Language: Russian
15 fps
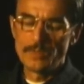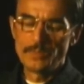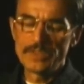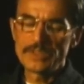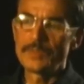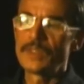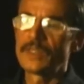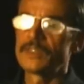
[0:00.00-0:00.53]

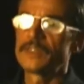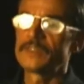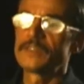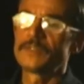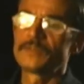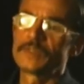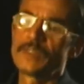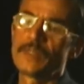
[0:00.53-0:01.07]
Письма я
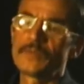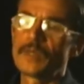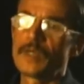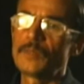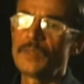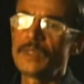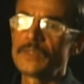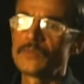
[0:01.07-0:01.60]
носил всегда в
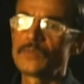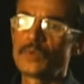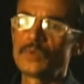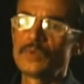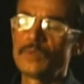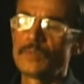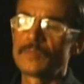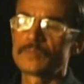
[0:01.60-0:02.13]
кармане, в
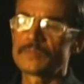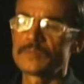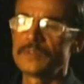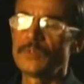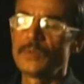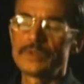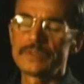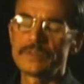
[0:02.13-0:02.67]
грудном.
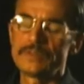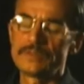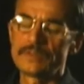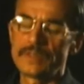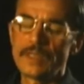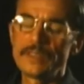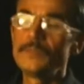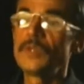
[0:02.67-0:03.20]
И очень...
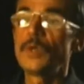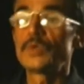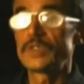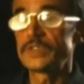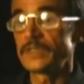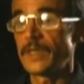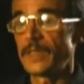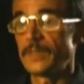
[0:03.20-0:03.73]
Они меня
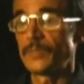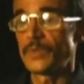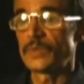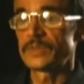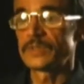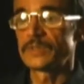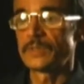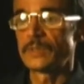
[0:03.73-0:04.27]
утешали
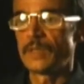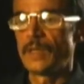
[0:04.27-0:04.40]
просто.